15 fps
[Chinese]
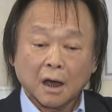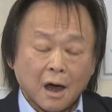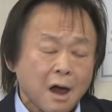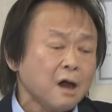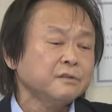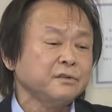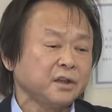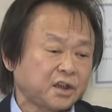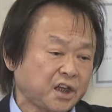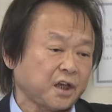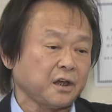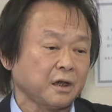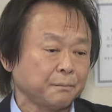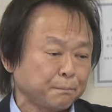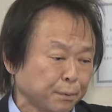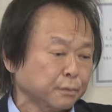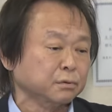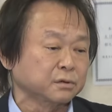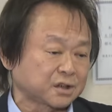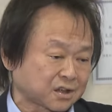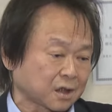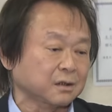恨铁
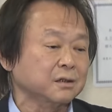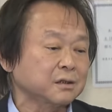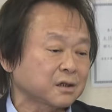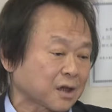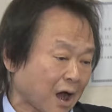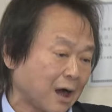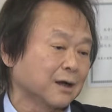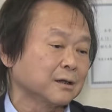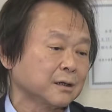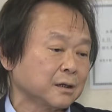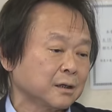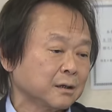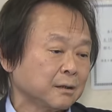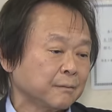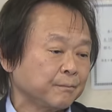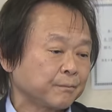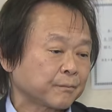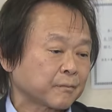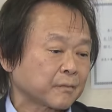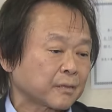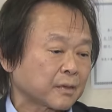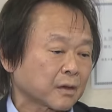不成钢，
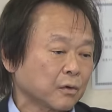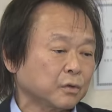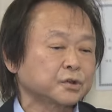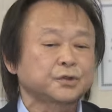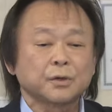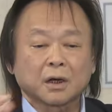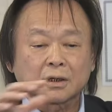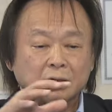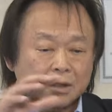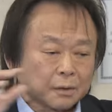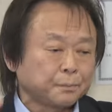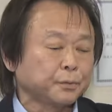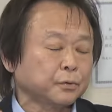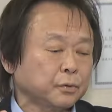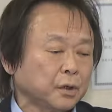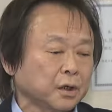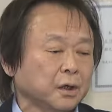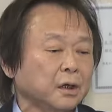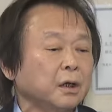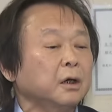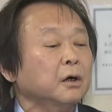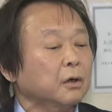我希望各部位，
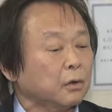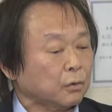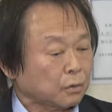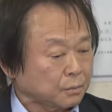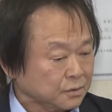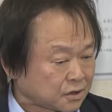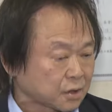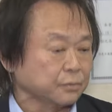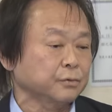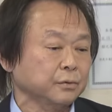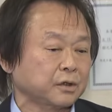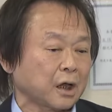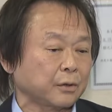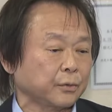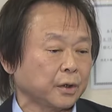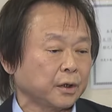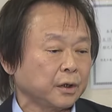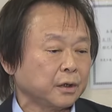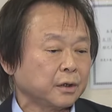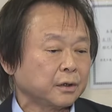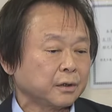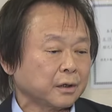我我们政府单位，
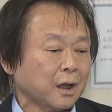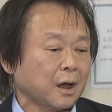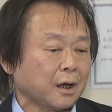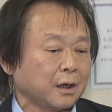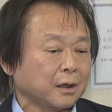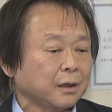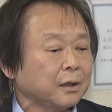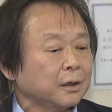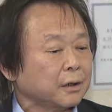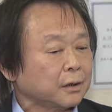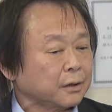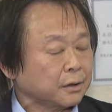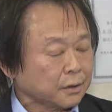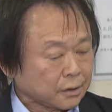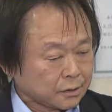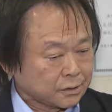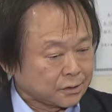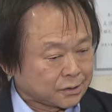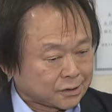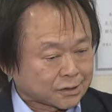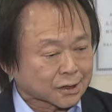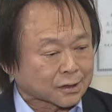那，嗯，
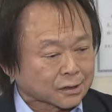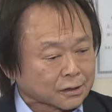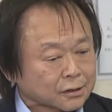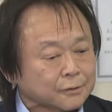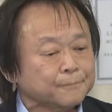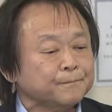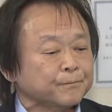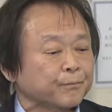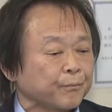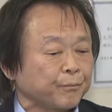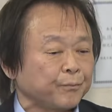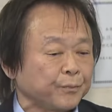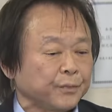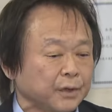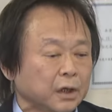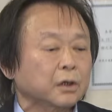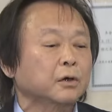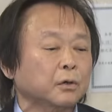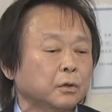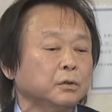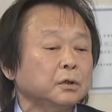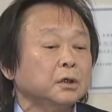这个能
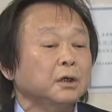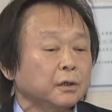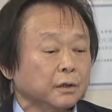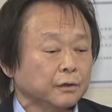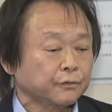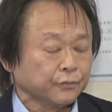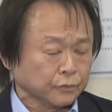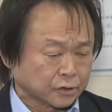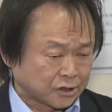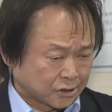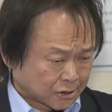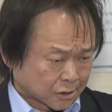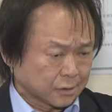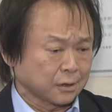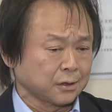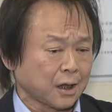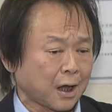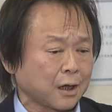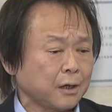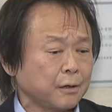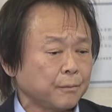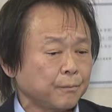够呃负起责任
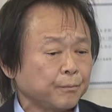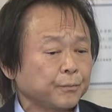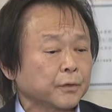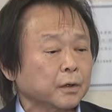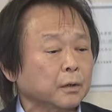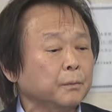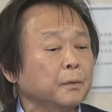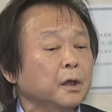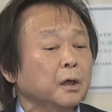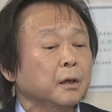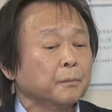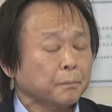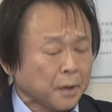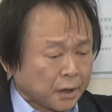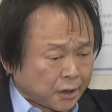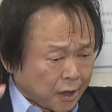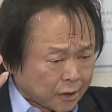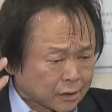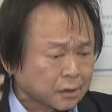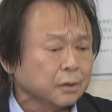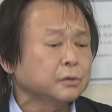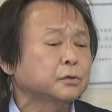来，嗯，每
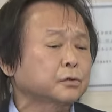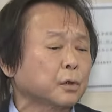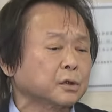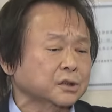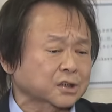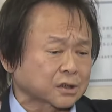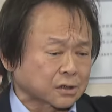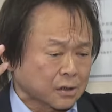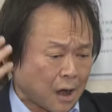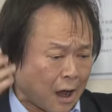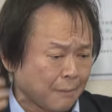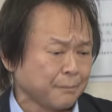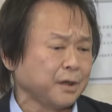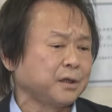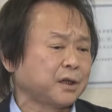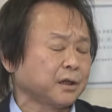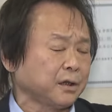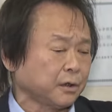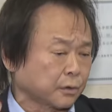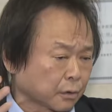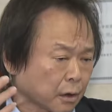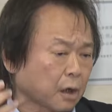天做事，啊，每天
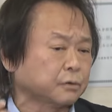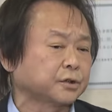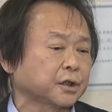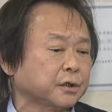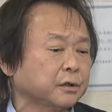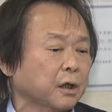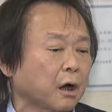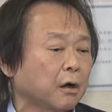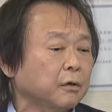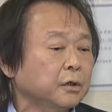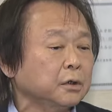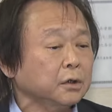也都要检讨。